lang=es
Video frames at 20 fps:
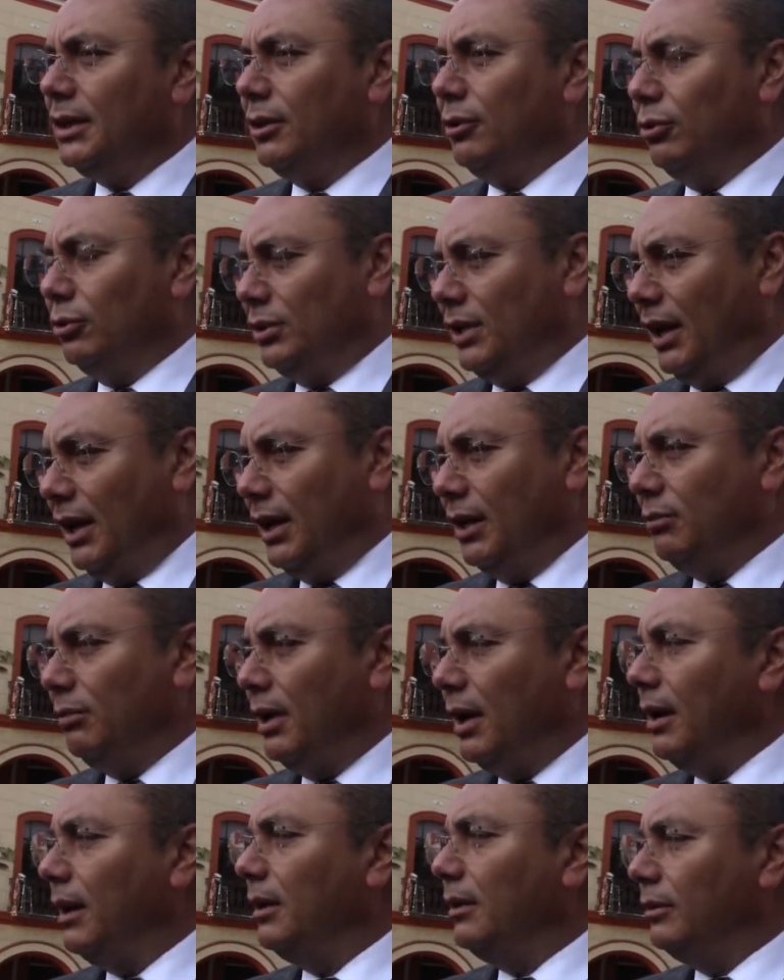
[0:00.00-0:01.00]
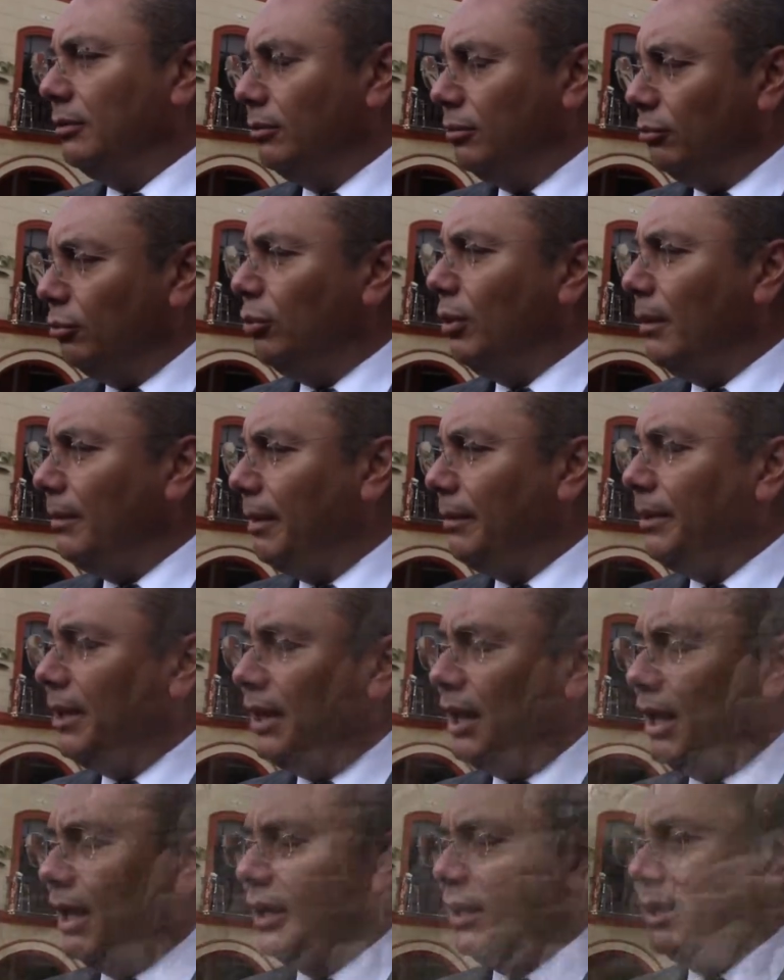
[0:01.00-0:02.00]
gozar de una nueva
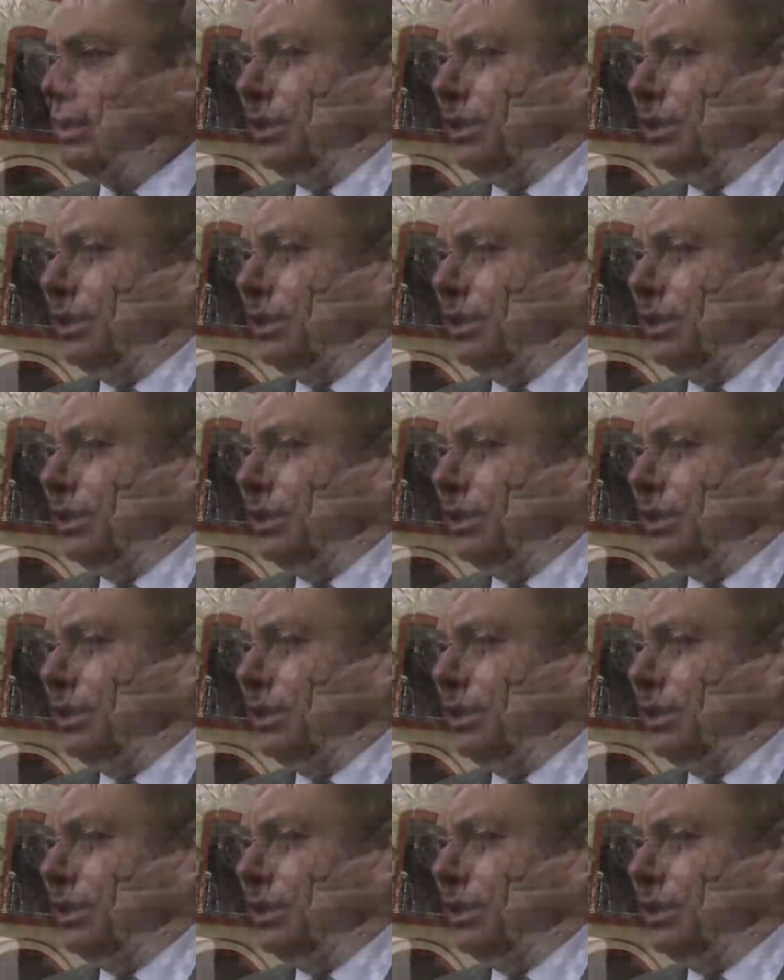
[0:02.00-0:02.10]
vida